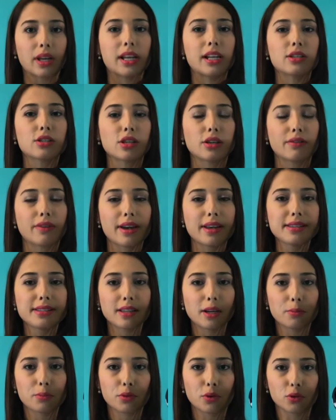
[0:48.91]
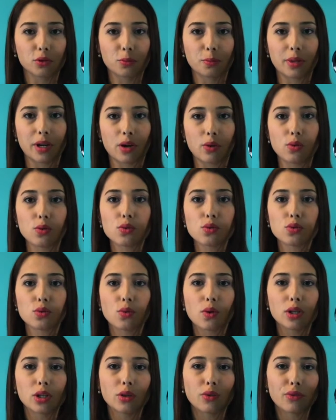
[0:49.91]
Ele só vai estar pronto para uso
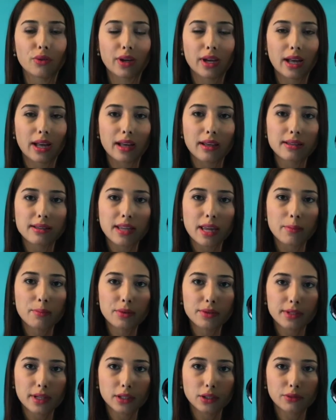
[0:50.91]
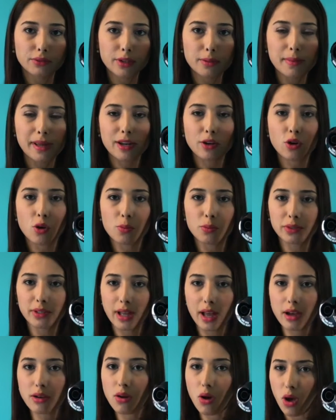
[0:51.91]
quando ficar 100% vermelho como
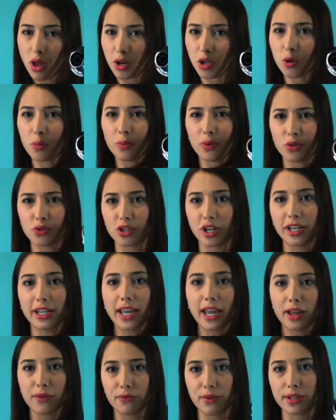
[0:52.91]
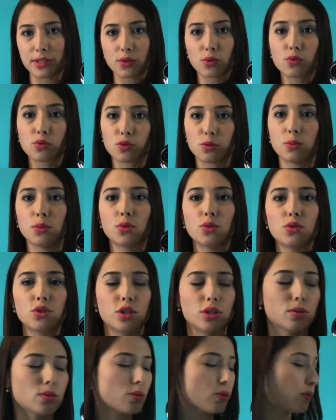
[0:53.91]
tá agora, que o meu já liguei faz alguns
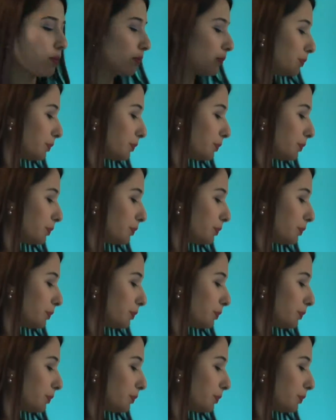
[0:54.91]
minutinhos.